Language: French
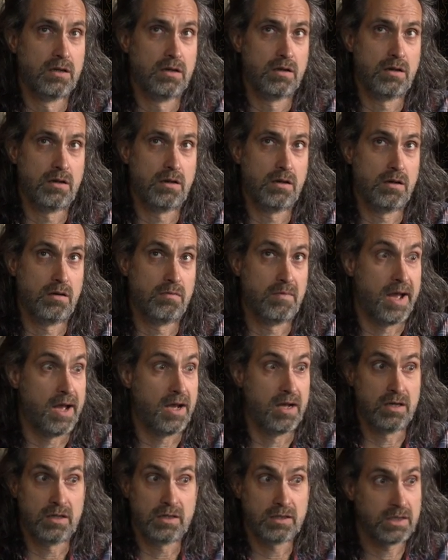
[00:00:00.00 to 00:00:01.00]
euh,
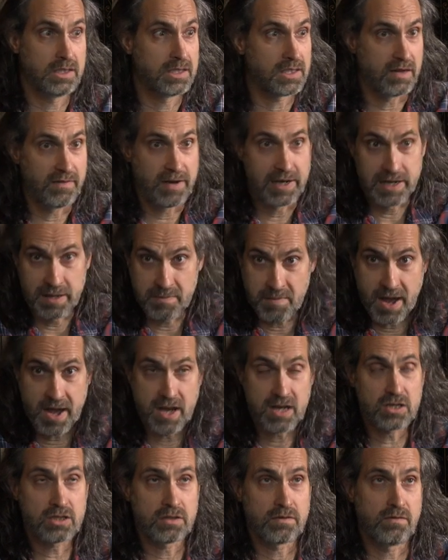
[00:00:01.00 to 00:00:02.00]
bah, qui travaille
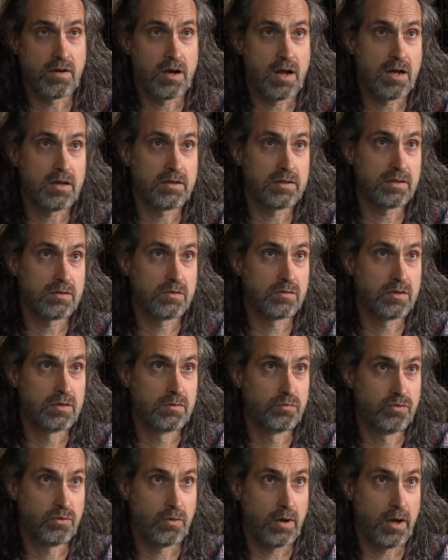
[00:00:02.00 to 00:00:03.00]
l'image, voilà,
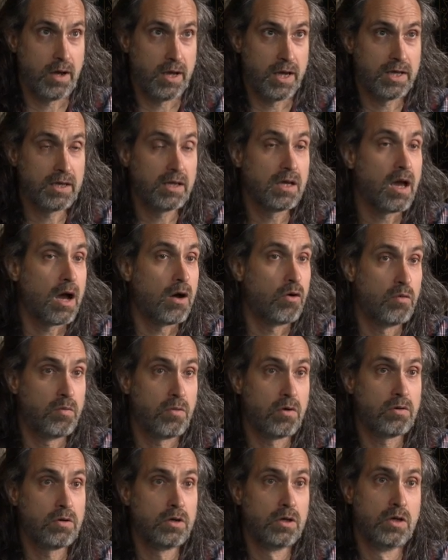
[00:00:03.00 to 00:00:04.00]
pour écrire un
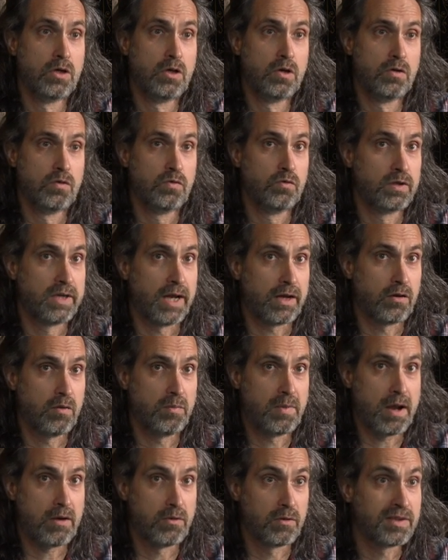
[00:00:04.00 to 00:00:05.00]
roman où quelque
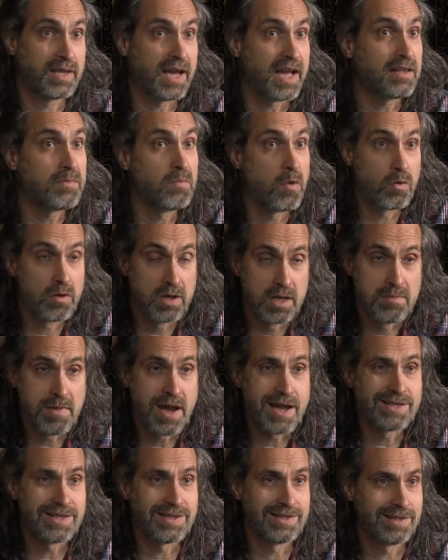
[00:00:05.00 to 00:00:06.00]
part le traitement de
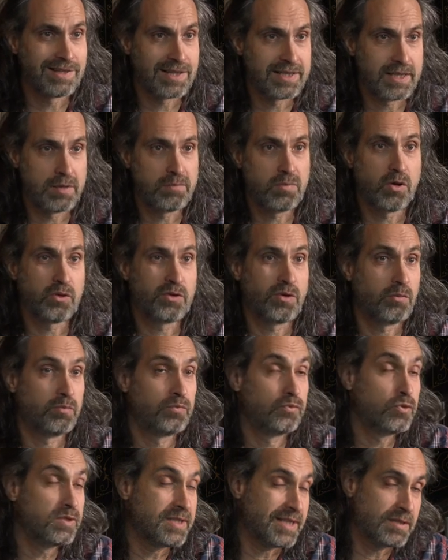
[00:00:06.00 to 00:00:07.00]
l'image était très important,
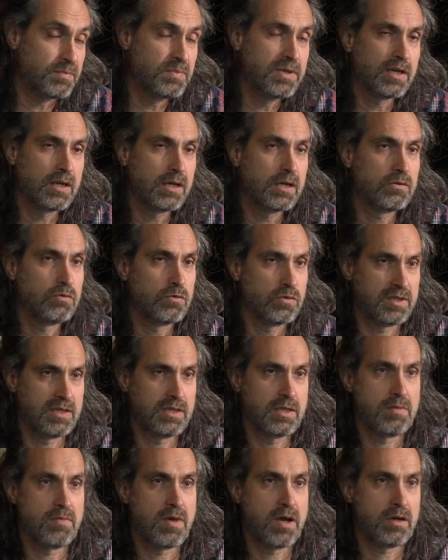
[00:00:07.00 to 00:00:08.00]
plus inspiré du
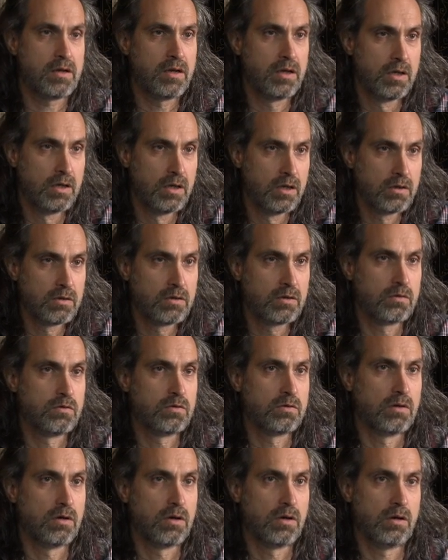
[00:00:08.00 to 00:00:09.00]
cinéma que,
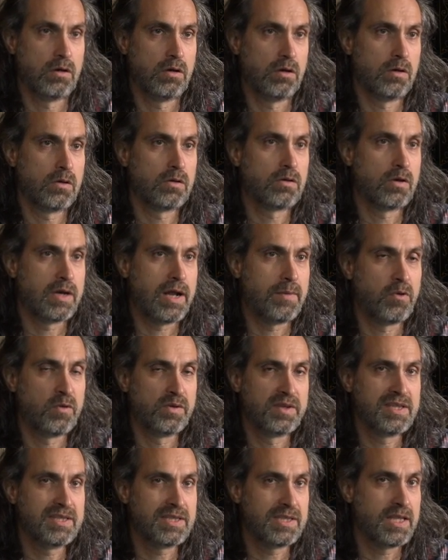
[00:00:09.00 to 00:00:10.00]
du, euh, que de la
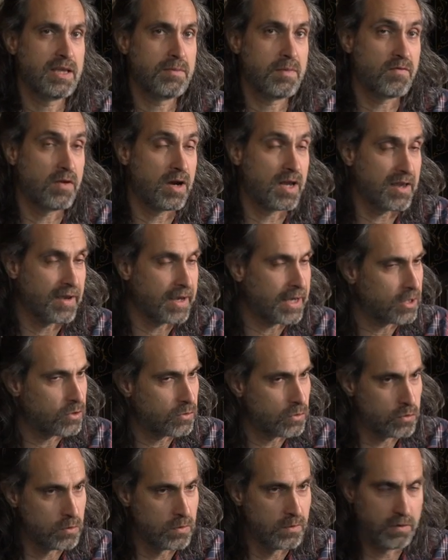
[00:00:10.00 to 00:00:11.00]
bande dessinée, mais voilà, il y a quelque
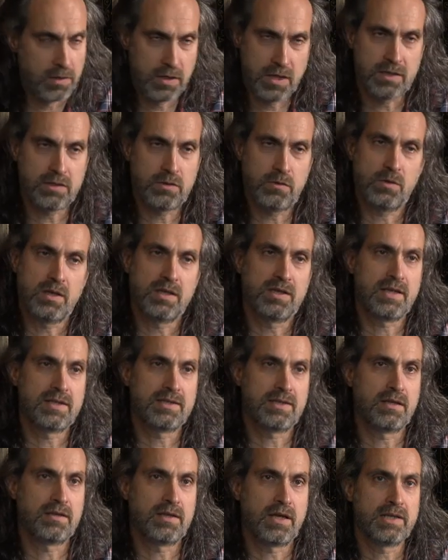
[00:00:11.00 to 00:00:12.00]
chose, une filiation qui était
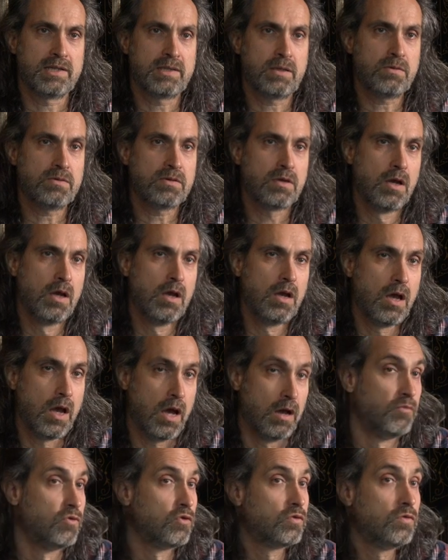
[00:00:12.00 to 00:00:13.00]
assez intéressante,
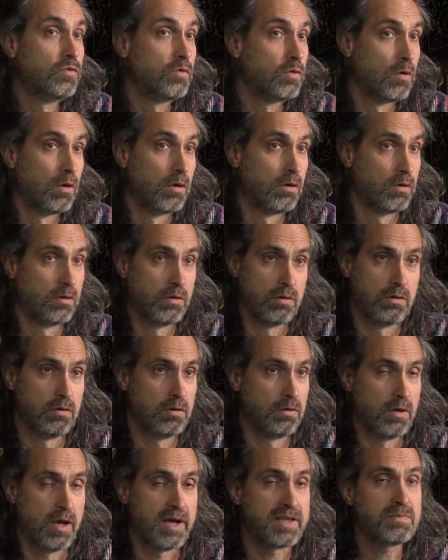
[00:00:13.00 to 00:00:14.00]
a beaucoup
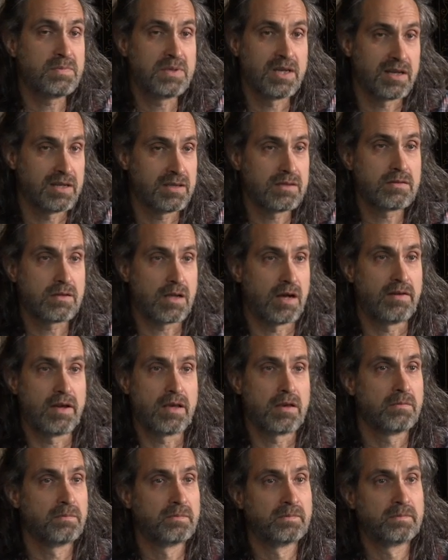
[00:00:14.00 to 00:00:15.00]
euh, inspiré ce travail